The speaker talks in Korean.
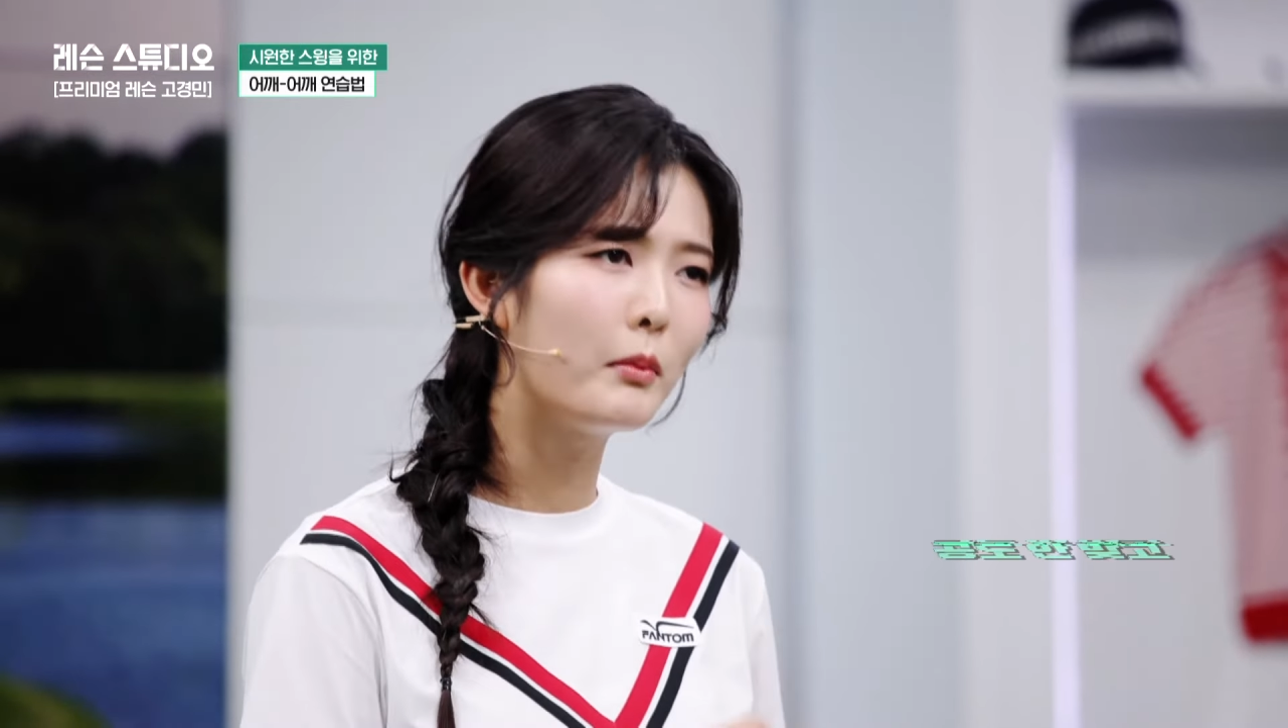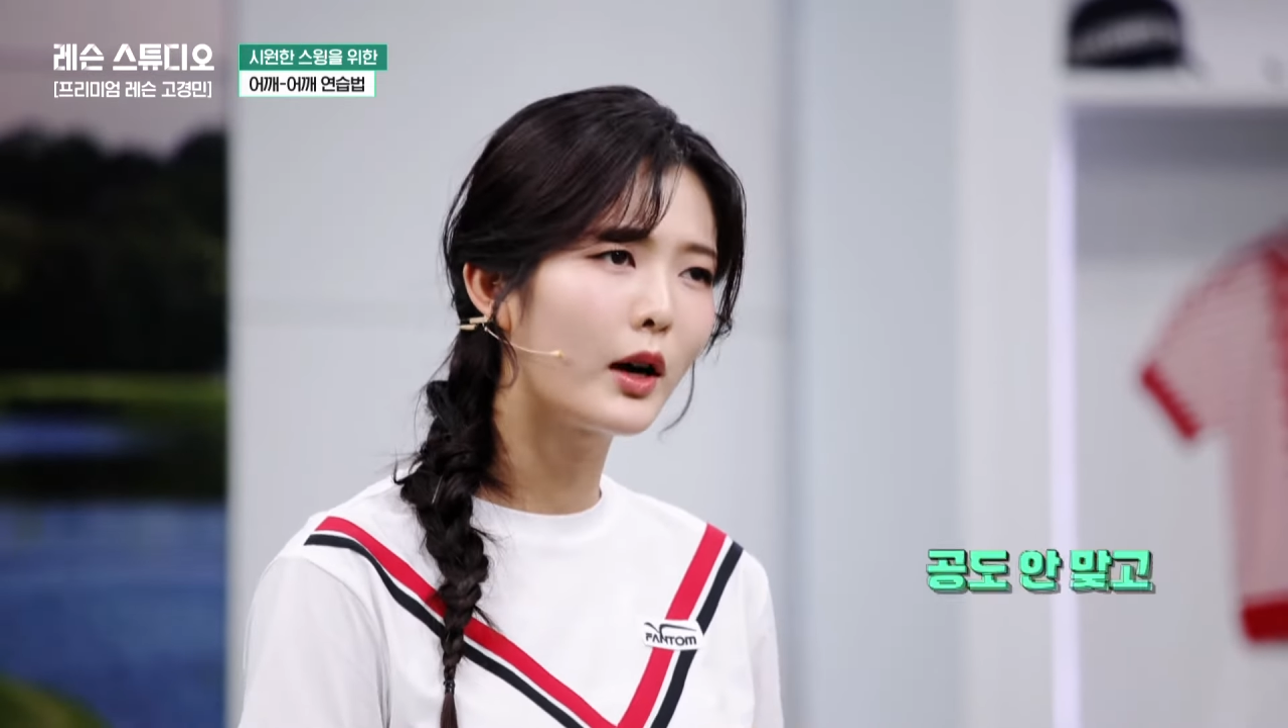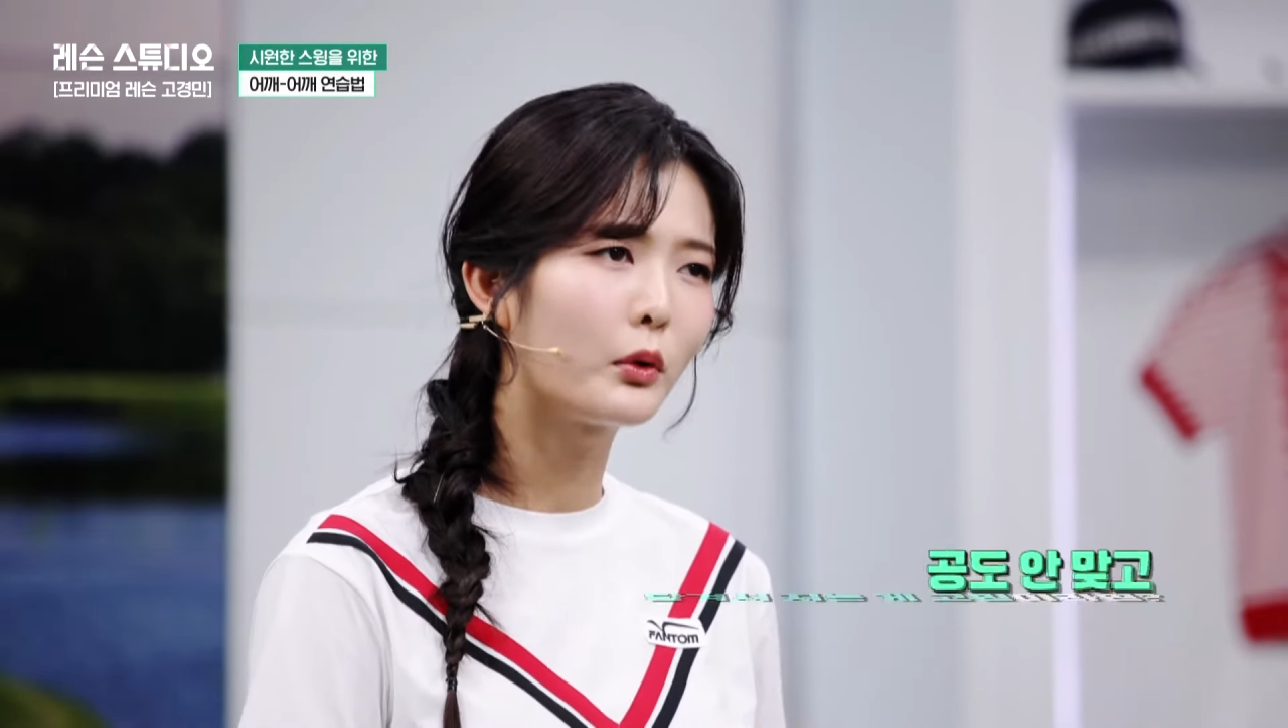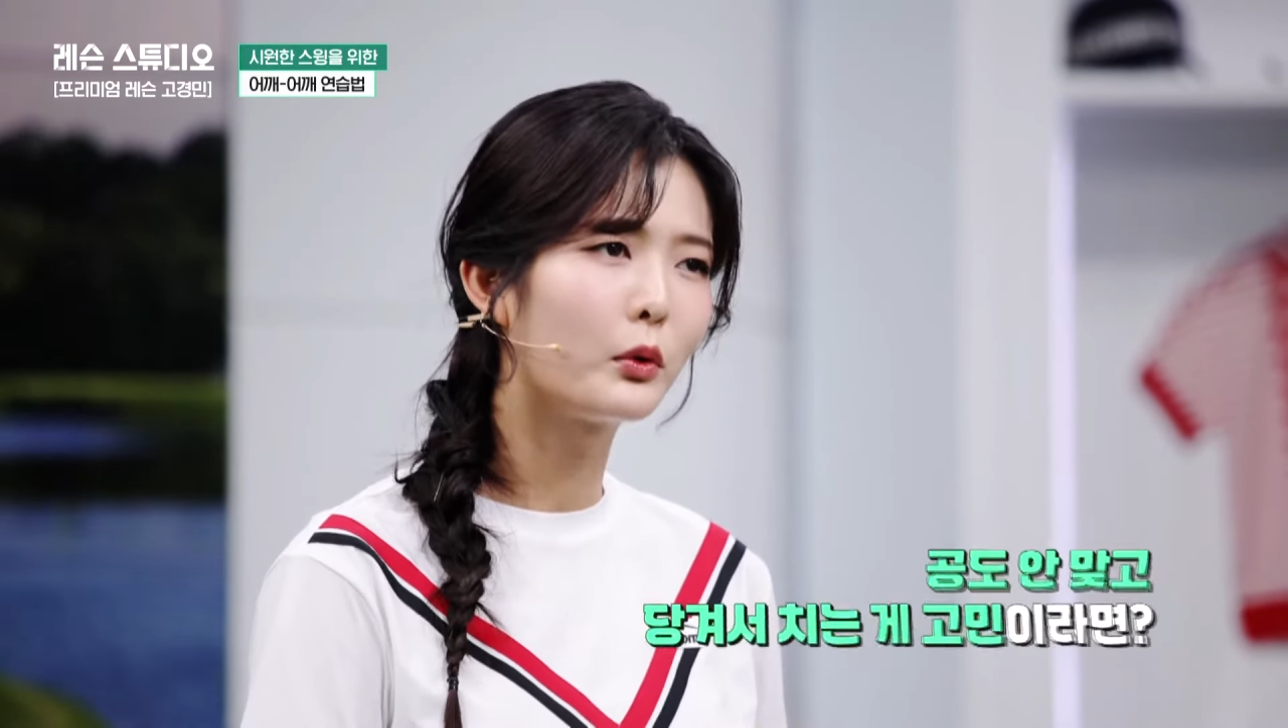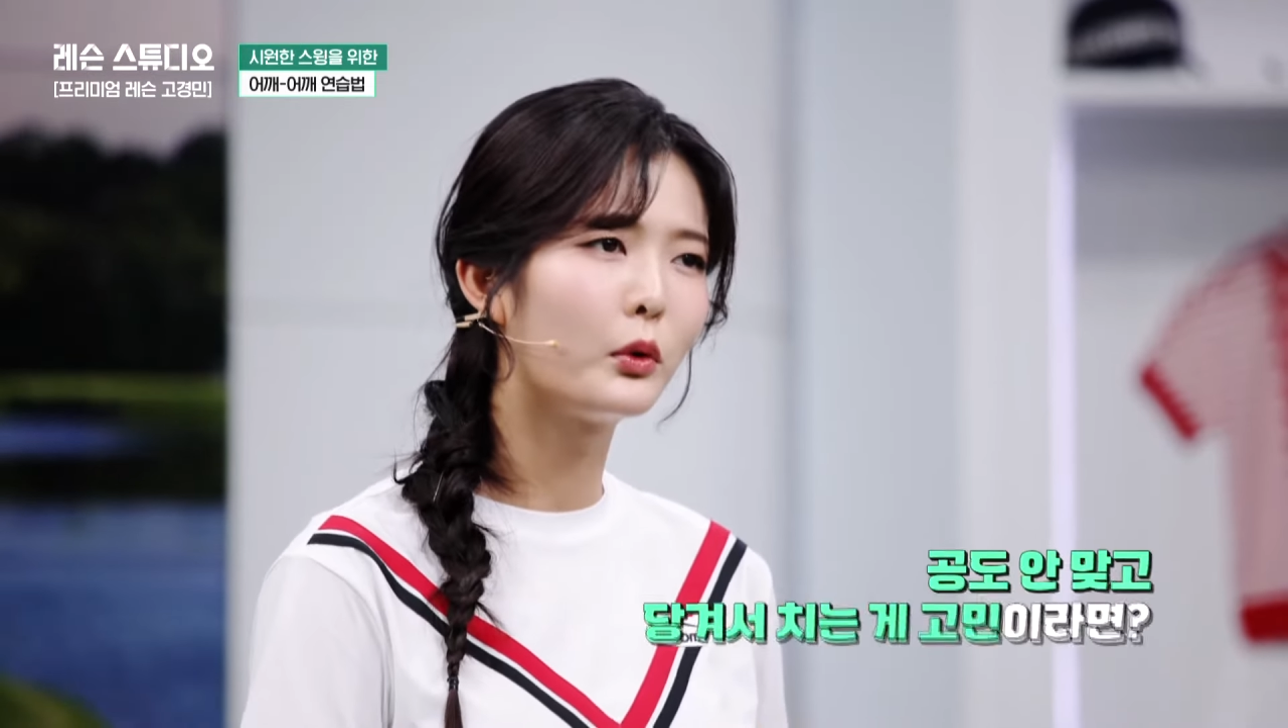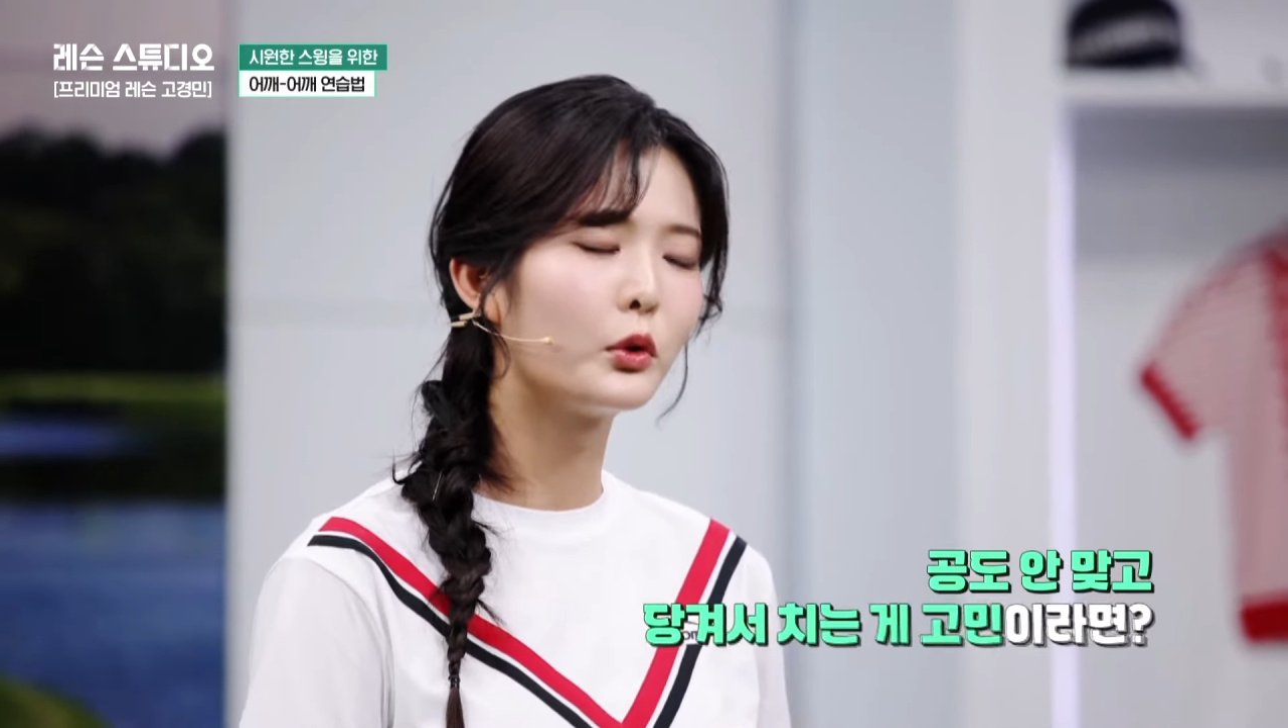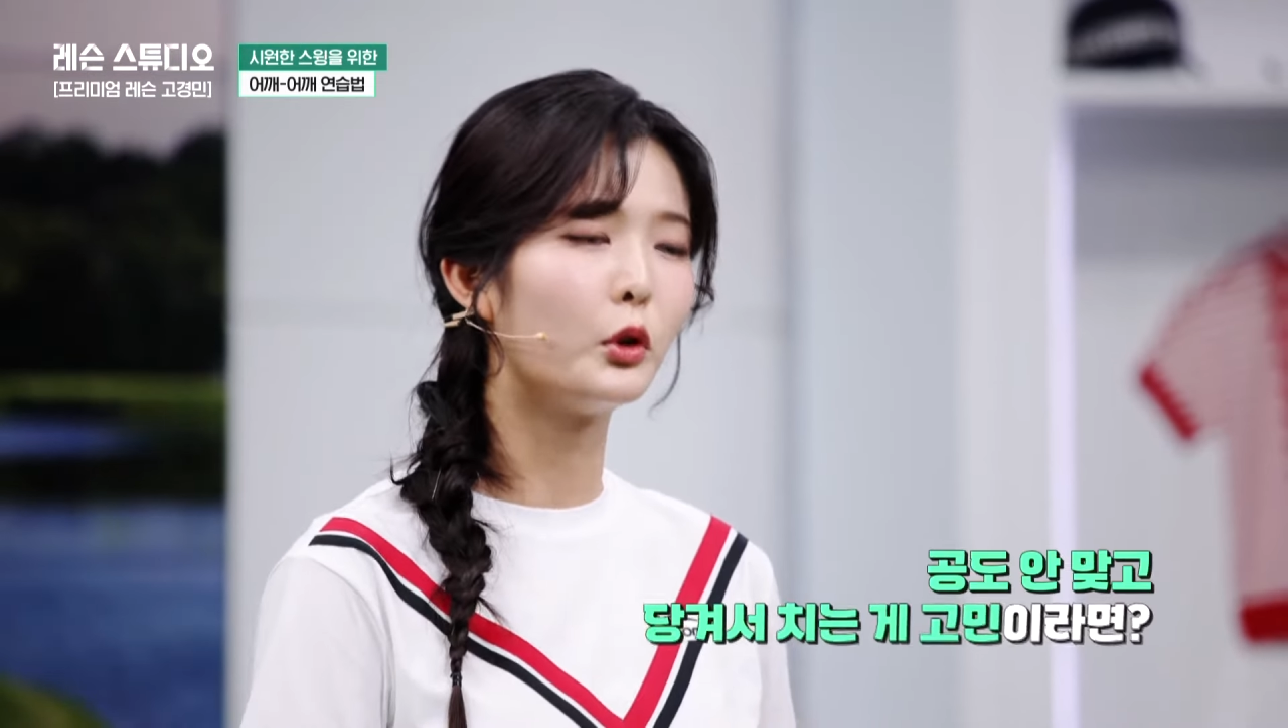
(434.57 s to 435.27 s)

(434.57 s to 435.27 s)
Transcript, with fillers: 맞고